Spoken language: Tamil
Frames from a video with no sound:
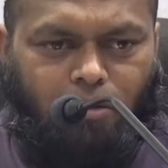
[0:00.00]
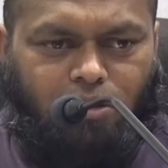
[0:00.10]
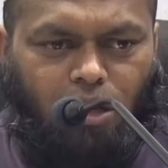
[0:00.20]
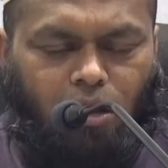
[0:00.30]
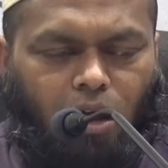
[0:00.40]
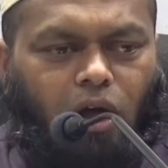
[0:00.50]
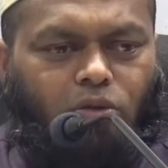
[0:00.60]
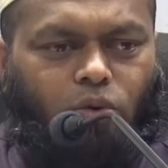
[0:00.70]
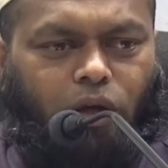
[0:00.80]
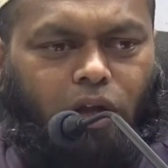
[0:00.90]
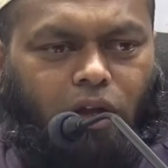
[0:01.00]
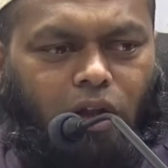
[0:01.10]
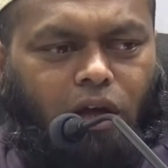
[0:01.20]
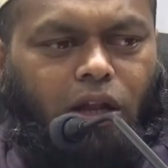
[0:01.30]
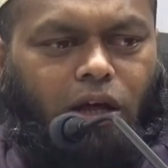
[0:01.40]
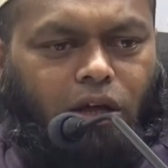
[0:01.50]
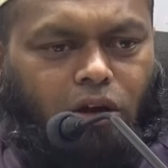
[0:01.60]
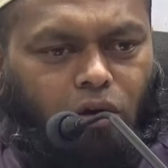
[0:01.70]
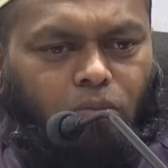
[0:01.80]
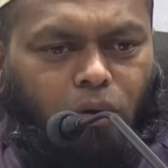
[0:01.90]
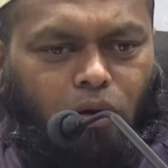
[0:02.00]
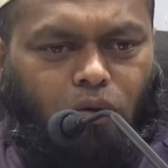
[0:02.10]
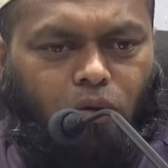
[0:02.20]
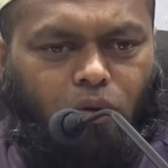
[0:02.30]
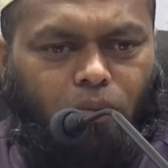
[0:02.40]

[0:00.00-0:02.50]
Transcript: சக்கராத்துடைய நிலையிலே இருக்கும் பொழுது